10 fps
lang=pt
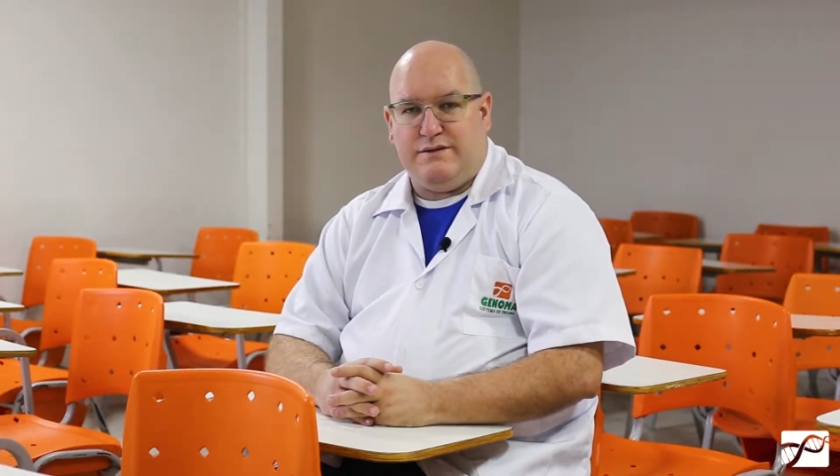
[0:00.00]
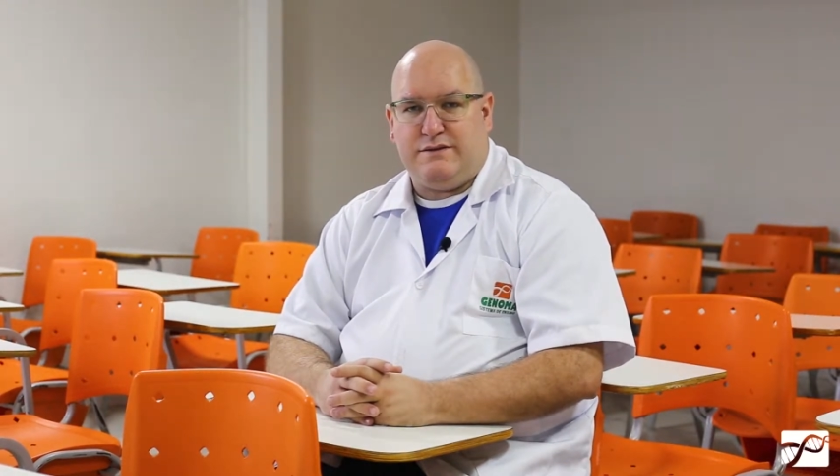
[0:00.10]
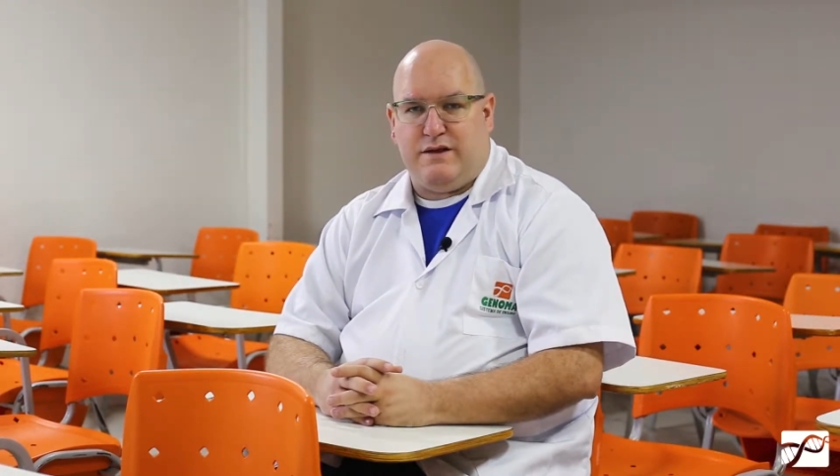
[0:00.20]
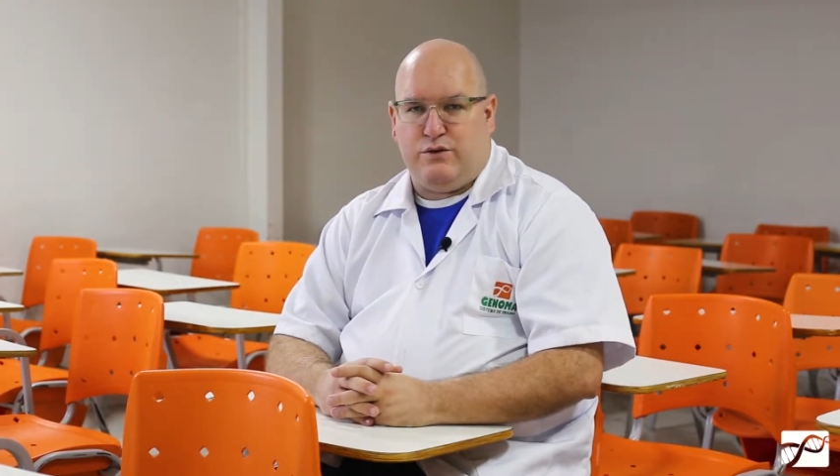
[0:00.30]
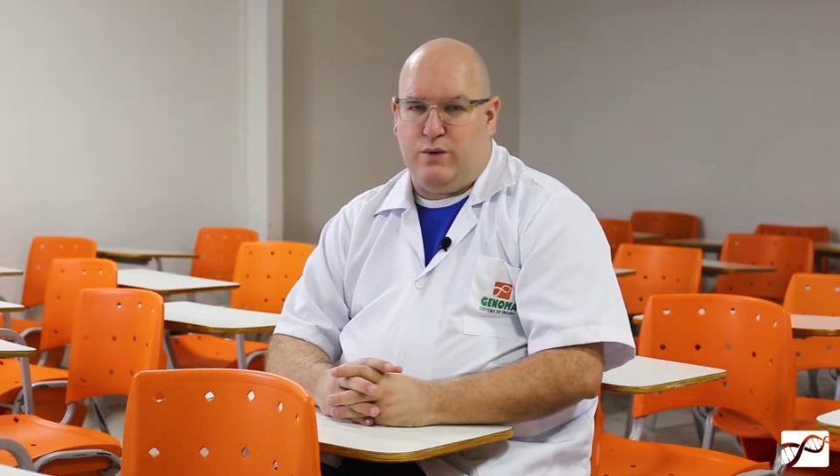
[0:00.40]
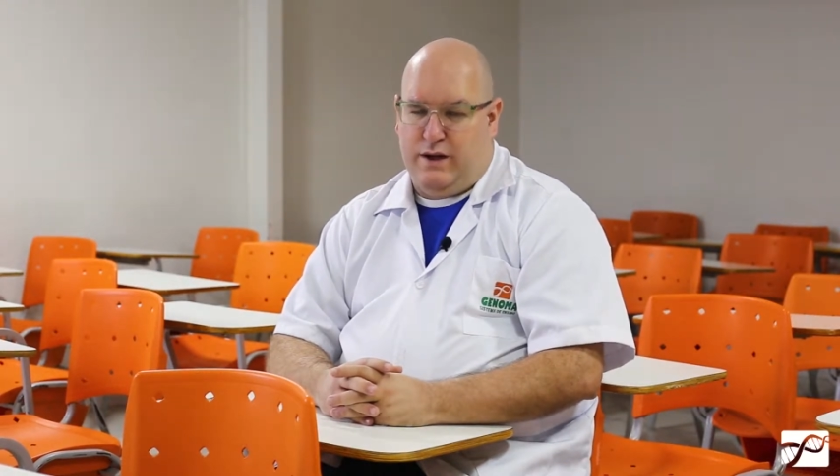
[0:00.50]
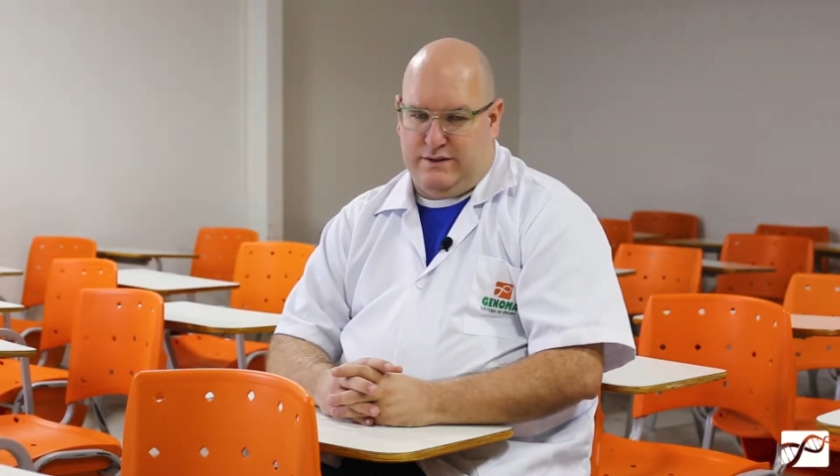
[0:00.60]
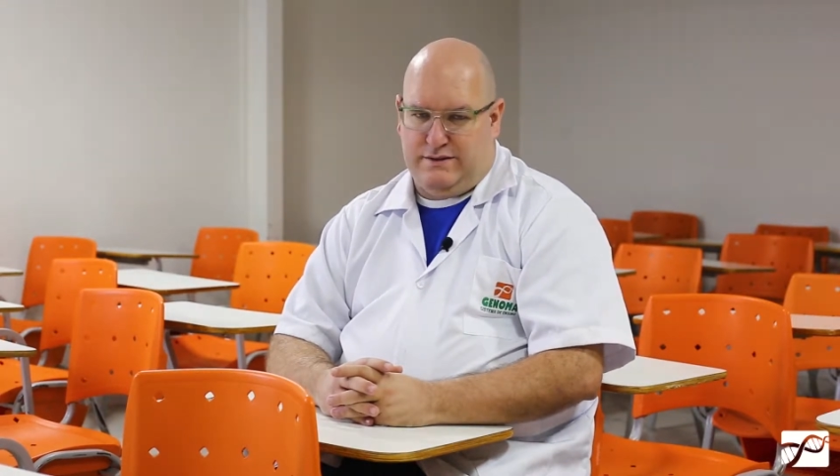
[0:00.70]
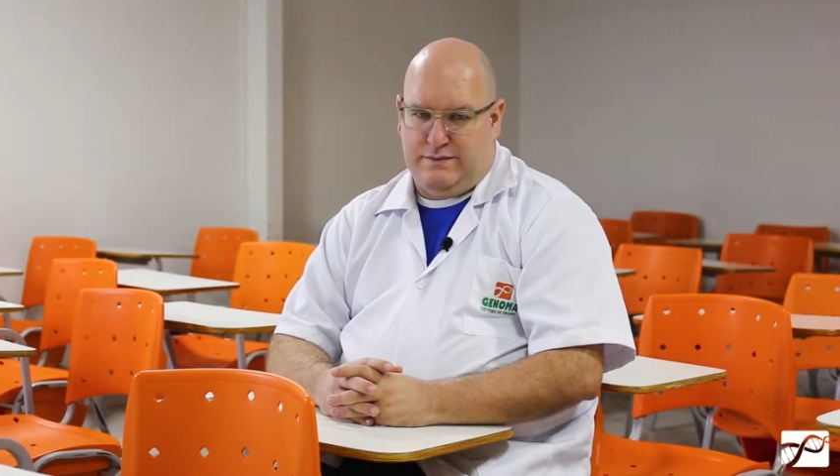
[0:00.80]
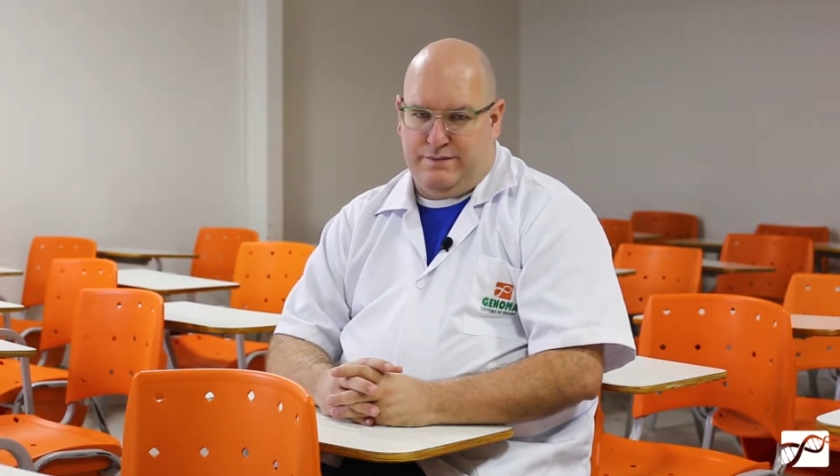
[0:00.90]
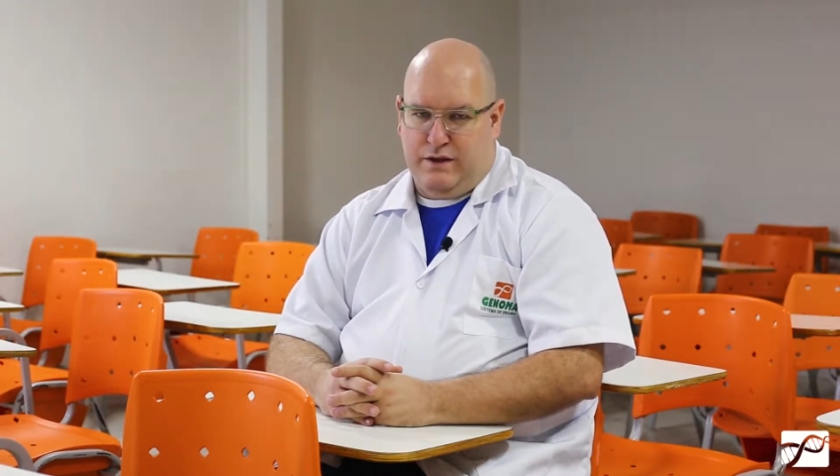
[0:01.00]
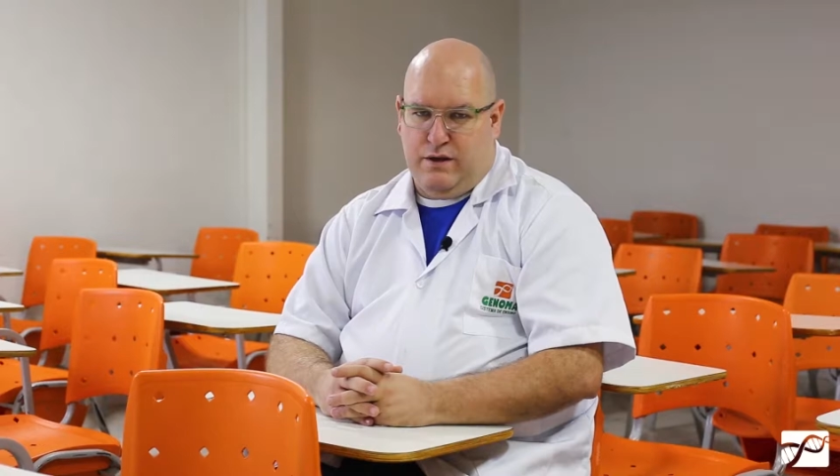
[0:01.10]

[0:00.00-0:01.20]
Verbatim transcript: estaduais.